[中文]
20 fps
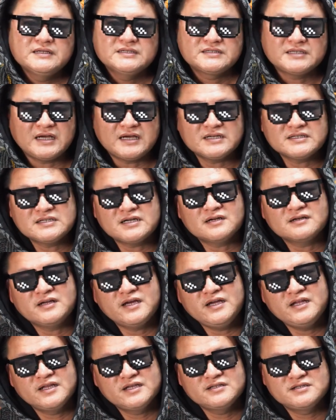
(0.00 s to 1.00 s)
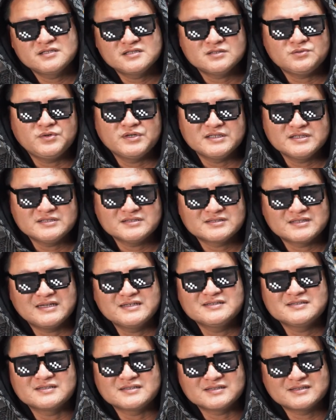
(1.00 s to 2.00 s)
加上那一年，其实我已经
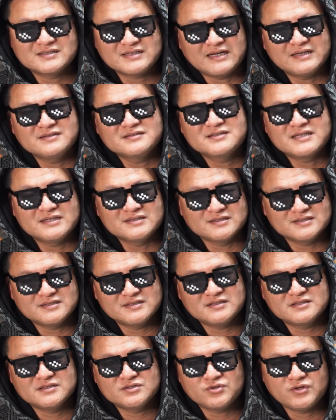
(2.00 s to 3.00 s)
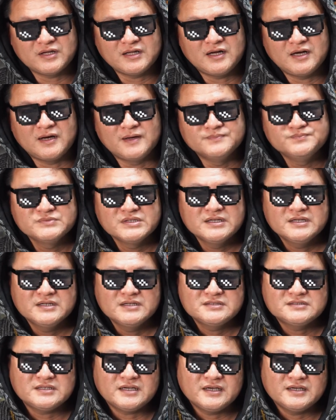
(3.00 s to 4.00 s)
三十三、三十四岁了啊，
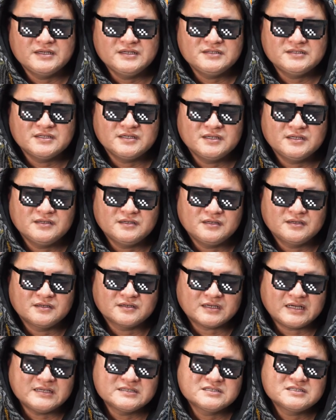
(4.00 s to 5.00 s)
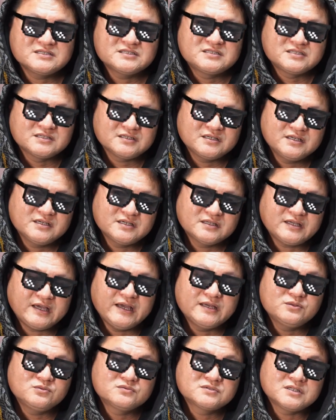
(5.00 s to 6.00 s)
在一些呃看事情的一个
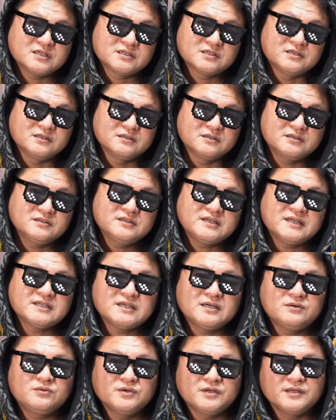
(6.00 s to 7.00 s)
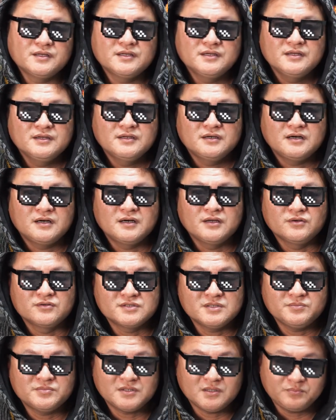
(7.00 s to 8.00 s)
态度上，可能跟大家会呃有一
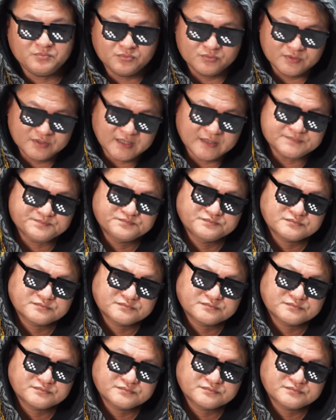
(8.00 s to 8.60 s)
些比较不一样。